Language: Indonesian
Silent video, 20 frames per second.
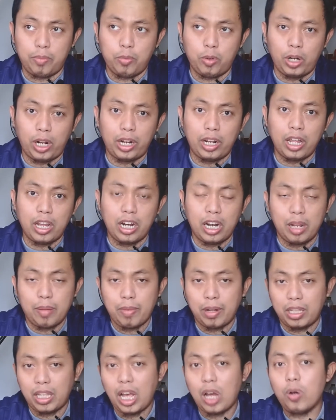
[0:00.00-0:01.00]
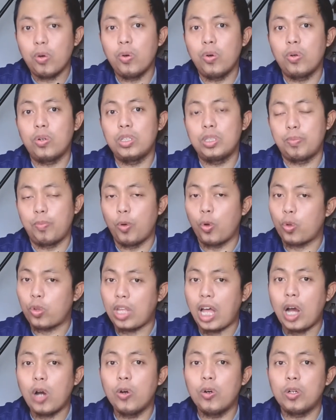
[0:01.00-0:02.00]
mulai dari lima tahun, 10
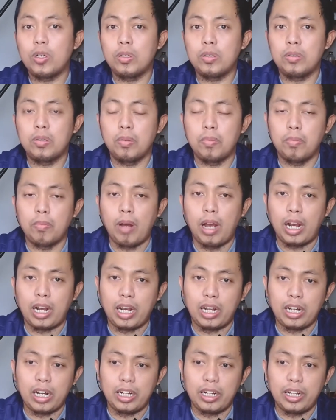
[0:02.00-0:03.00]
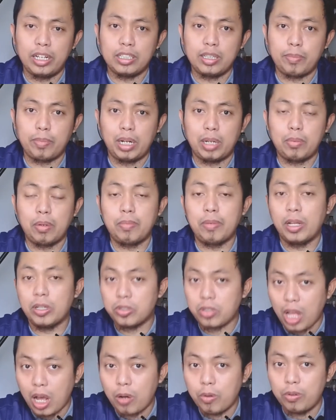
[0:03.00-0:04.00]
tahun, bahkan ada yang sampai
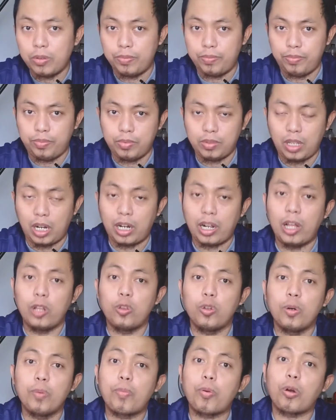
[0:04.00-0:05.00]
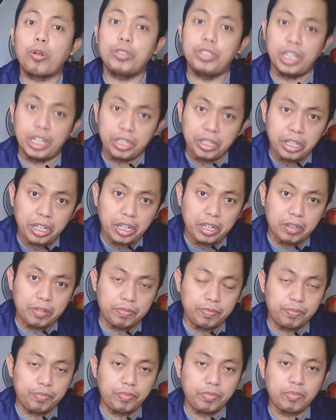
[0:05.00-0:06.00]
15 tahun, tergantung proyeknya
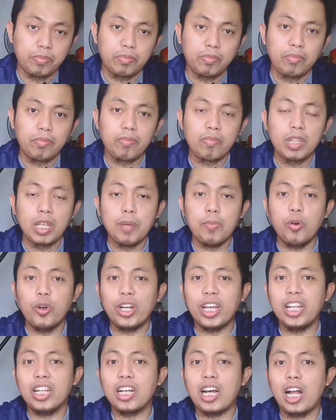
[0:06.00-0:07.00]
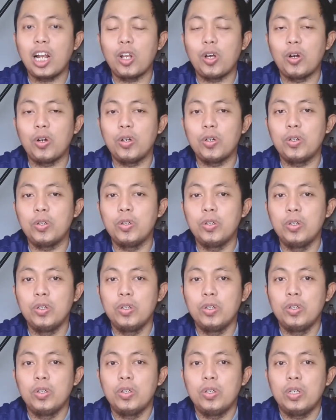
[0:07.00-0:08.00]
mungkin kalau
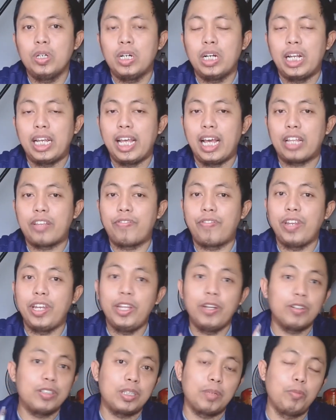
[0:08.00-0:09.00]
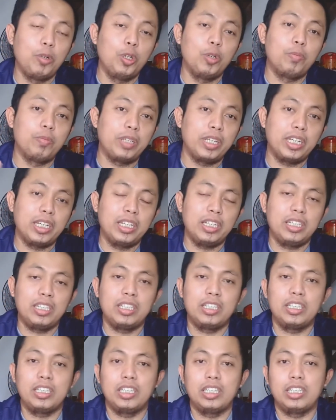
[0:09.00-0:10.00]
lihat video sebelumnya
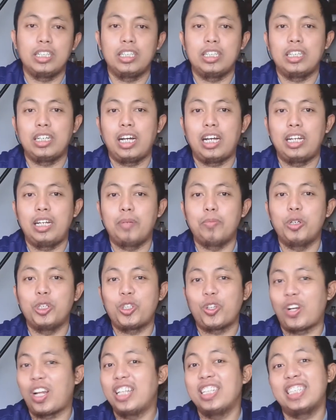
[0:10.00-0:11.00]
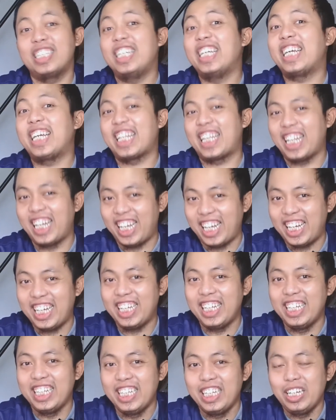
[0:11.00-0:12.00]
uh, ada bocoran sedikit lah ya
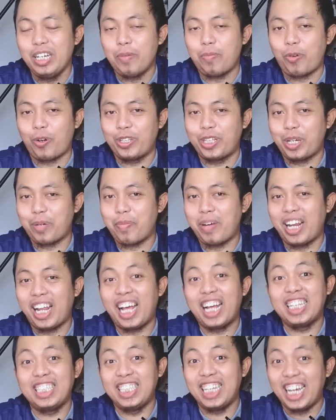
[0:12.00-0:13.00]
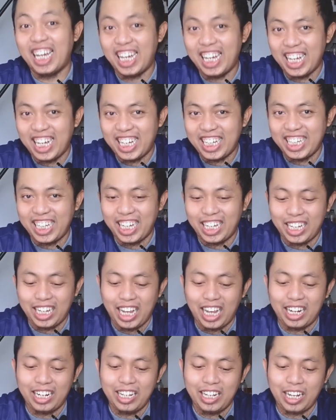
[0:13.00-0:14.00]
project mana aja yang
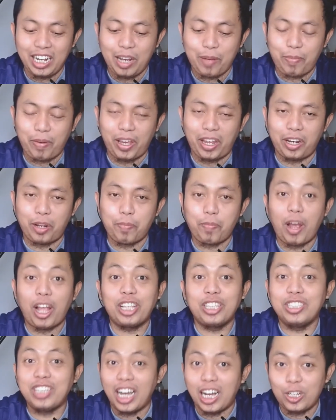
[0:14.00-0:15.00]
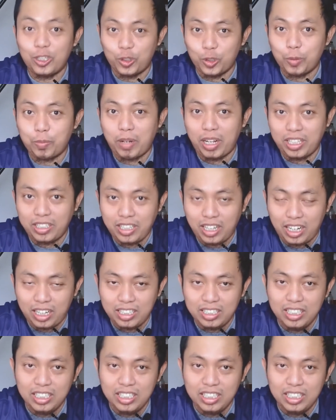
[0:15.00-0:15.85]
ada KPR-nya panjang cukup panjang.